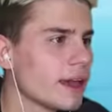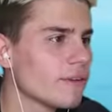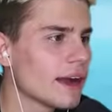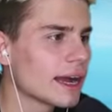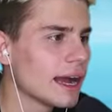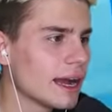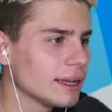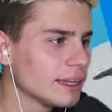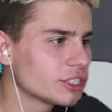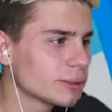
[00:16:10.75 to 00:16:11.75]
I uwaga,
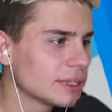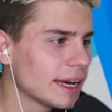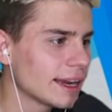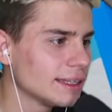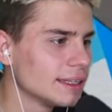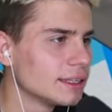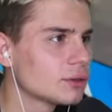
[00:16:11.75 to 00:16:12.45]
i lecimy do areny.